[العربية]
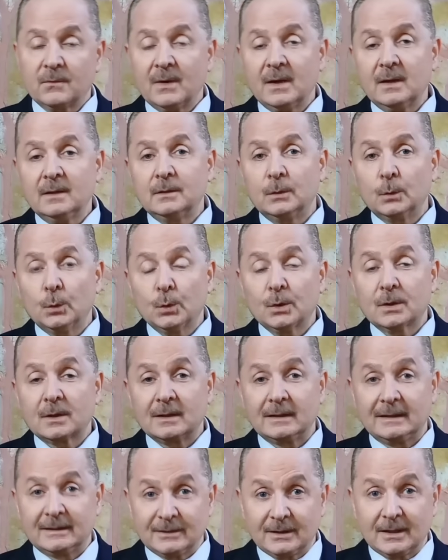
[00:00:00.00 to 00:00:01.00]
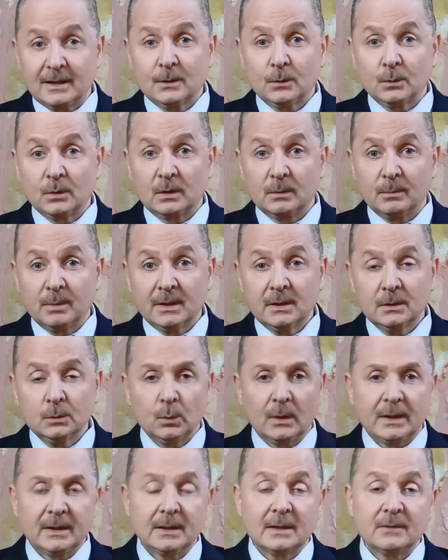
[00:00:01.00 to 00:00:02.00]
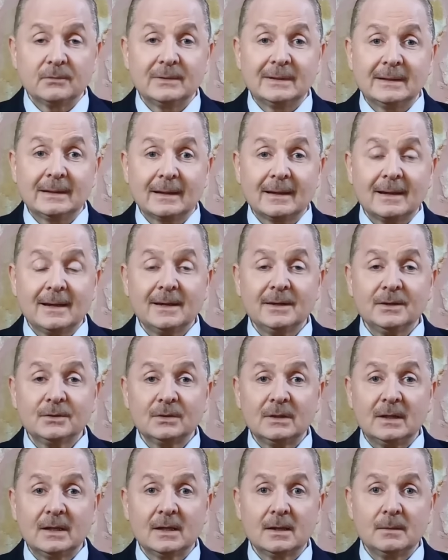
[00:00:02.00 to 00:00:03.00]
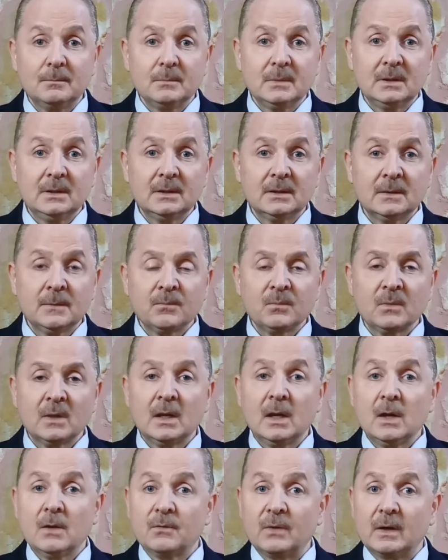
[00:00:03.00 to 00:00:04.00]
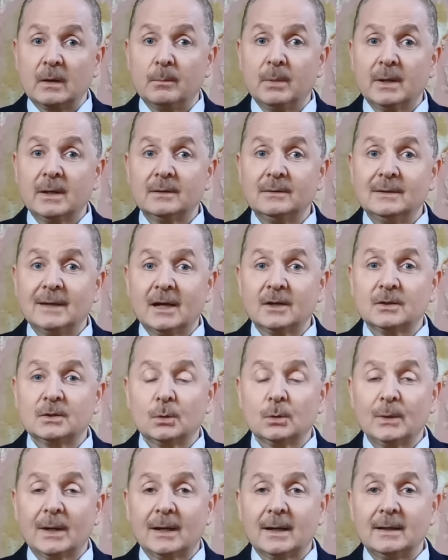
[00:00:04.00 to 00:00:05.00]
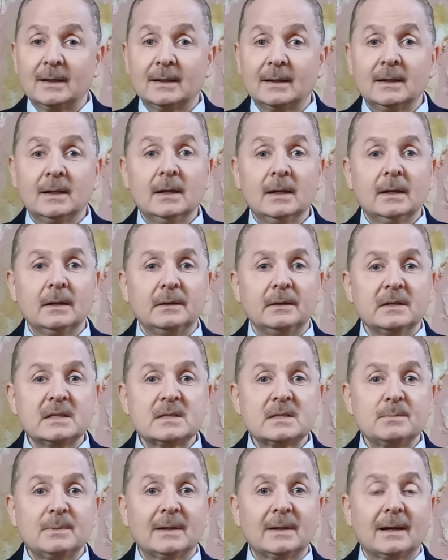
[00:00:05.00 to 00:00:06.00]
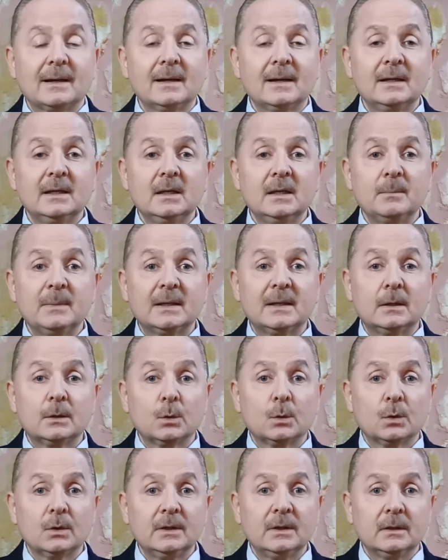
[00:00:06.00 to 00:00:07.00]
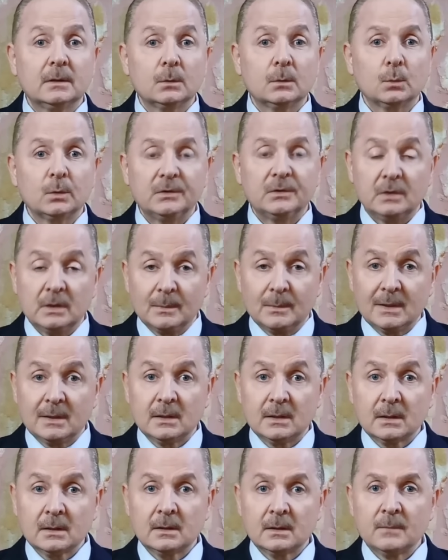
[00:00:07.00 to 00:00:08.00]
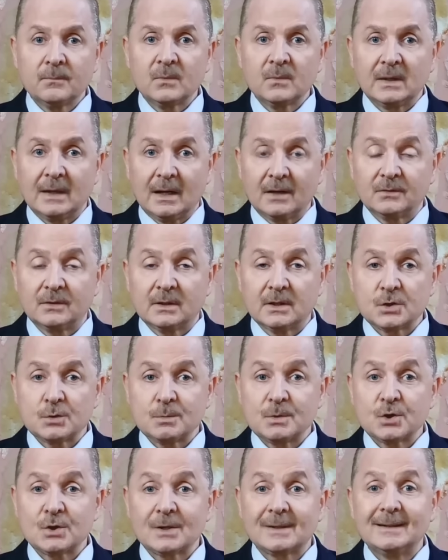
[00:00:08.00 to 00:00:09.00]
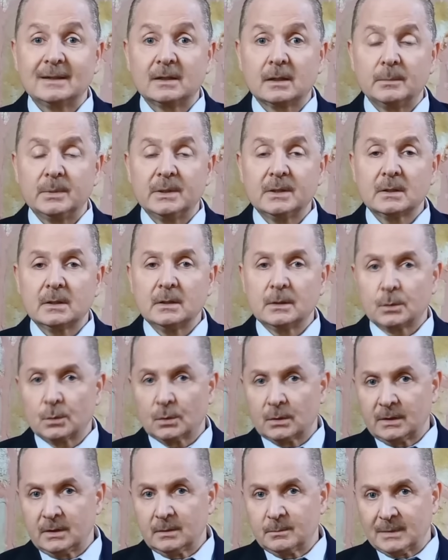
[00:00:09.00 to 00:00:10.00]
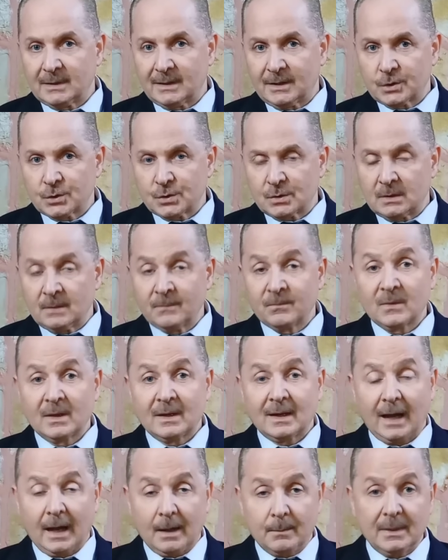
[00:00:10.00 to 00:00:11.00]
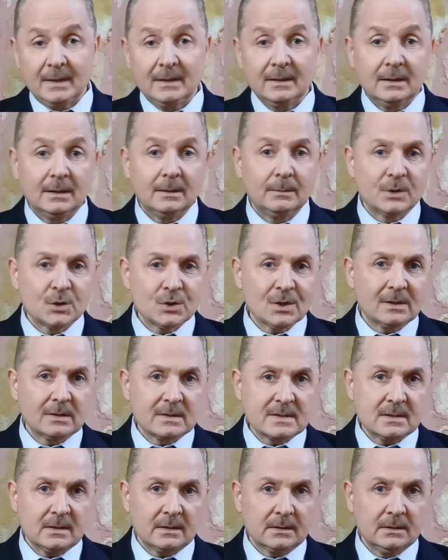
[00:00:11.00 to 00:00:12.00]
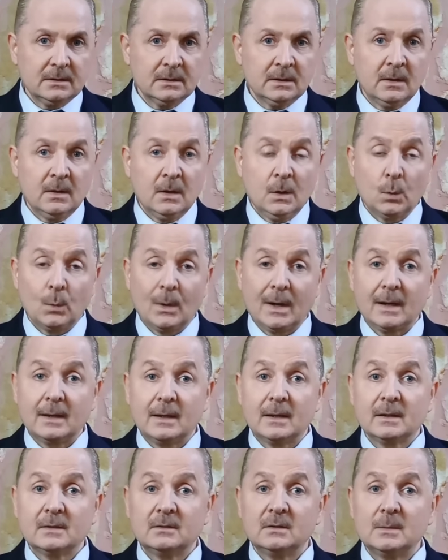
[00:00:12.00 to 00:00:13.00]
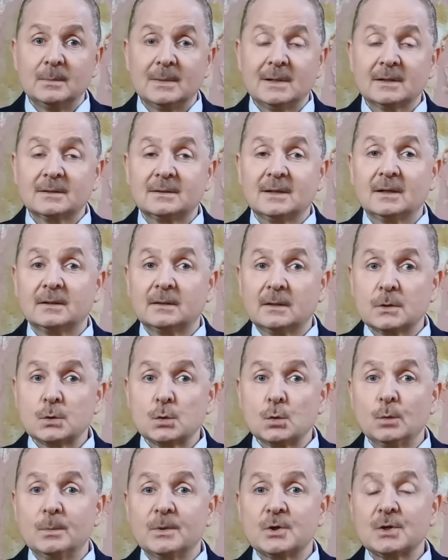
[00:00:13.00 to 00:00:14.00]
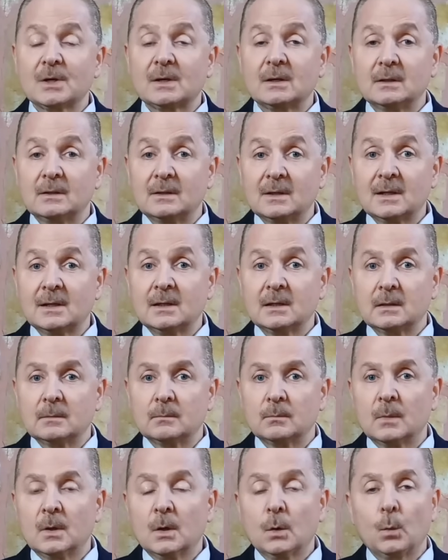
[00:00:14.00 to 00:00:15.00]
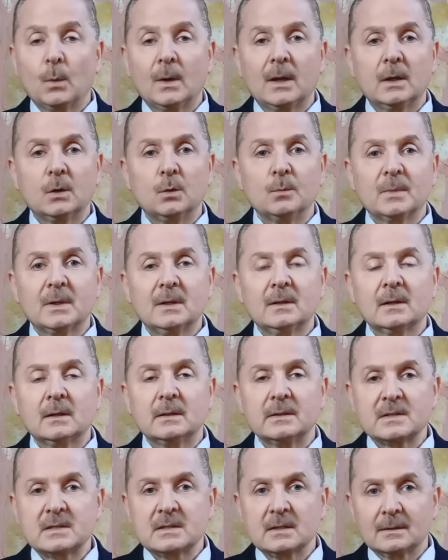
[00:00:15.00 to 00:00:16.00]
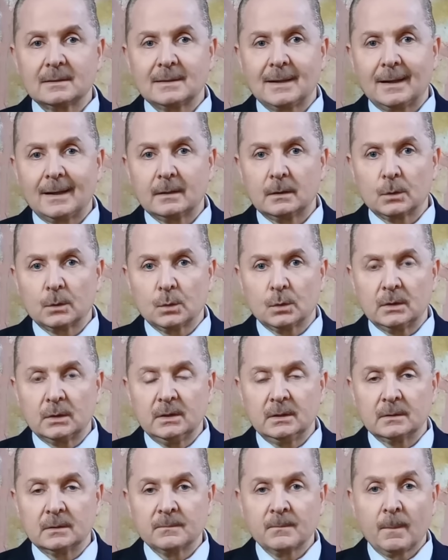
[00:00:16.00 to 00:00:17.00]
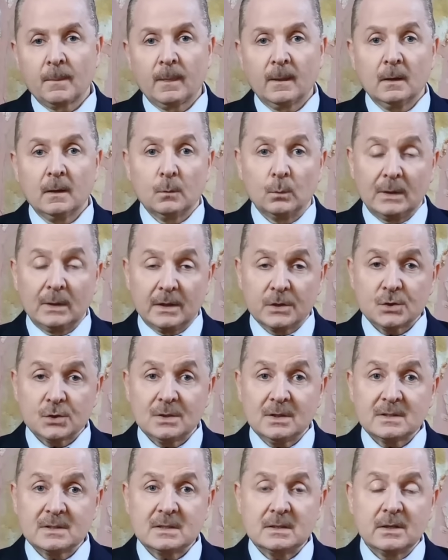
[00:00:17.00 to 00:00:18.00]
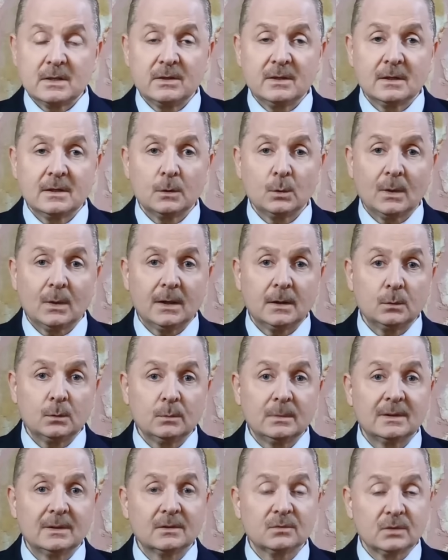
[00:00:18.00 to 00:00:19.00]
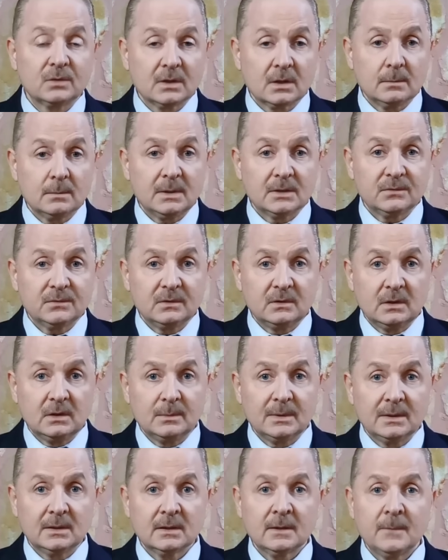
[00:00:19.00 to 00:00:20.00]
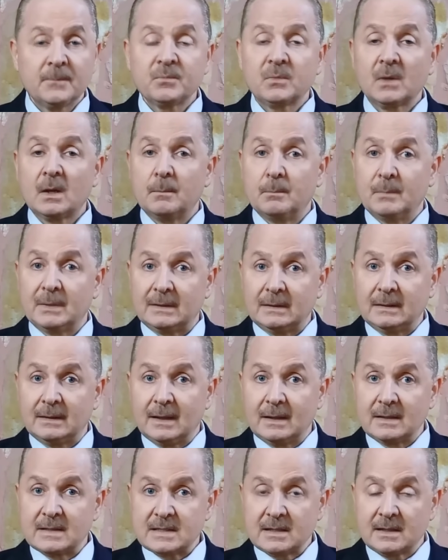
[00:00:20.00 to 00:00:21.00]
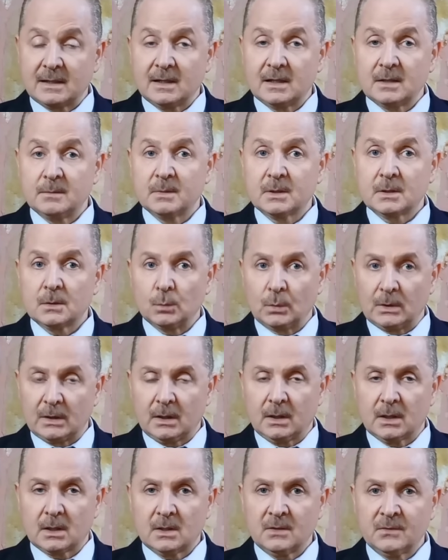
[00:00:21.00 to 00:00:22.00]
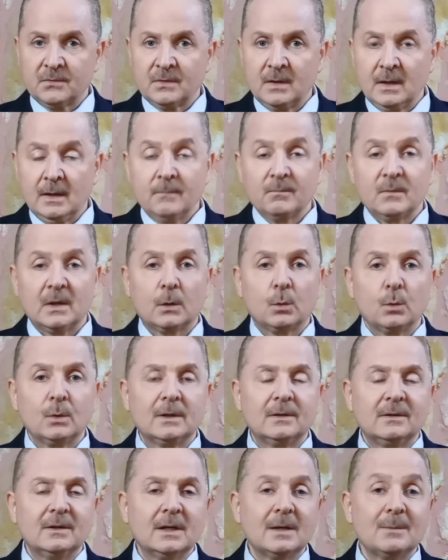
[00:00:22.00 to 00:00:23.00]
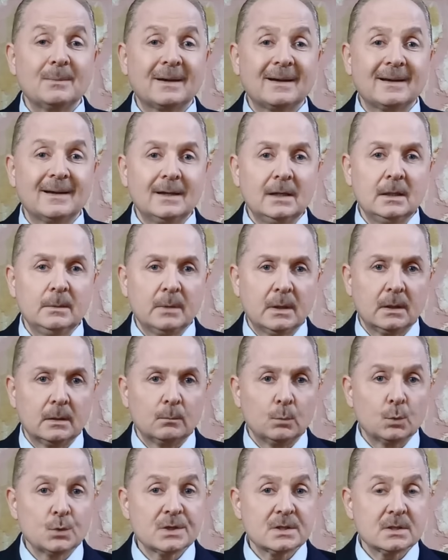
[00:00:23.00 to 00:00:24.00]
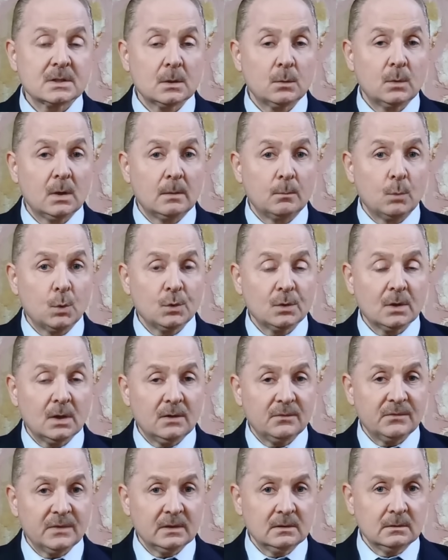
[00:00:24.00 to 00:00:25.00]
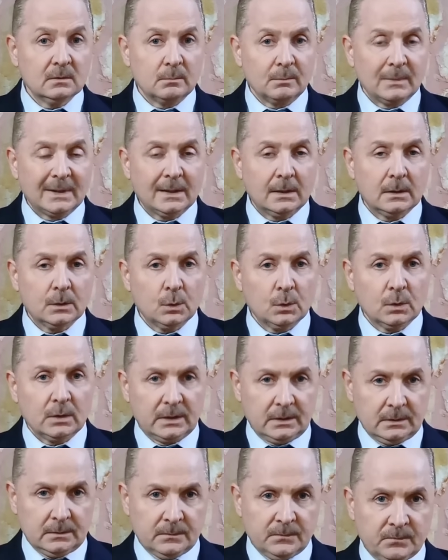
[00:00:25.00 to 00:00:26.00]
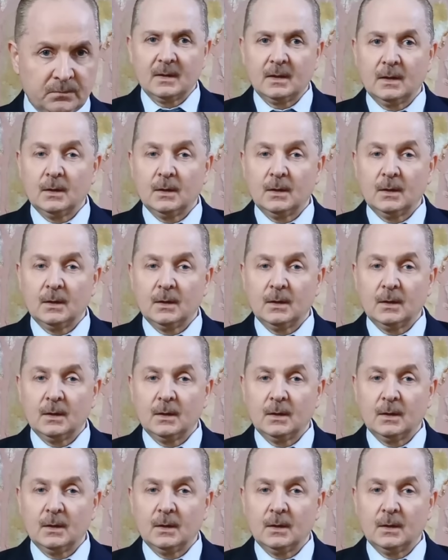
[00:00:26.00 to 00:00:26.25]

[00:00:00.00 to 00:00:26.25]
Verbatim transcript: فائدة أخرى لتناول البيض وهي في غاية الأهمية فالبيض يحتوي على نسبة عالية من الكولين والدماغ يحتاج بشكل كبير للكولين من أجل عمله بشكل صحيح وخلايا الدماغ تحتاجه بشكل دائم ولا يمكنها الاستغناء عن الكولين والأشخاص الذين يعانون من اضطرابات في الدماغ مثل الألزهايمر والخرف يكون لديهم غالبا مستوى منخفض من الكولين